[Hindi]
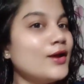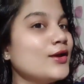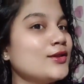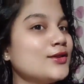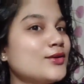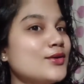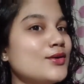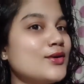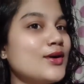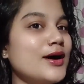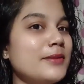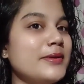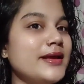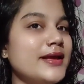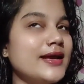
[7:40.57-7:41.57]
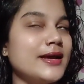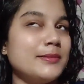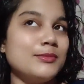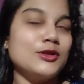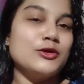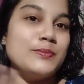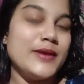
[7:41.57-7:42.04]
तो अभी हम
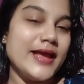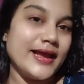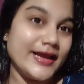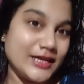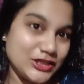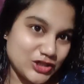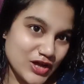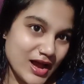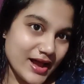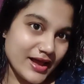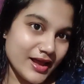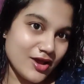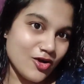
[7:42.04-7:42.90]
लोग पियेंगे चाय